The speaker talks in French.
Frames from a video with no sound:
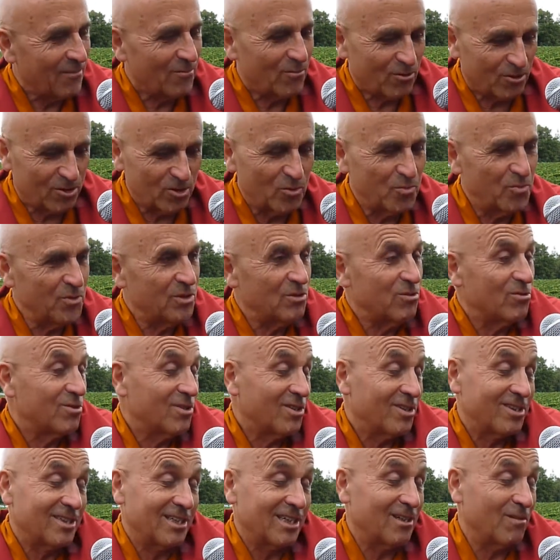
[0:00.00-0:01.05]
pour que je puisse
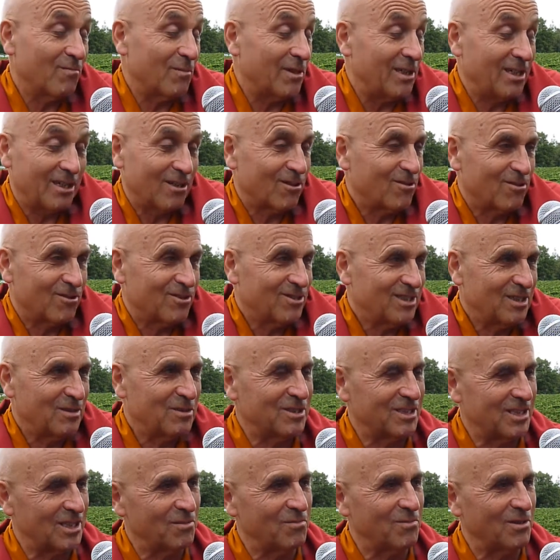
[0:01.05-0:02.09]
l'utiliser d'une manière que
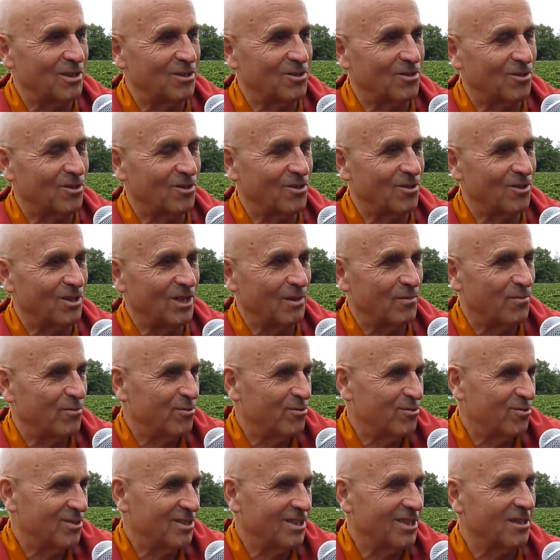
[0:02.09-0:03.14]
j'estime être euh, la
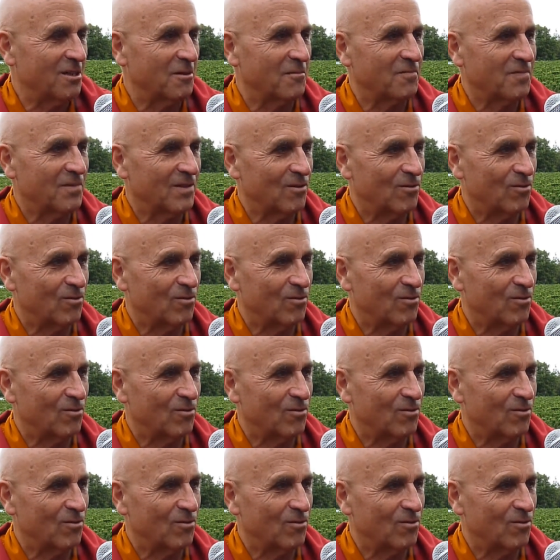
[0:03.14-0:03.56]
plus utile.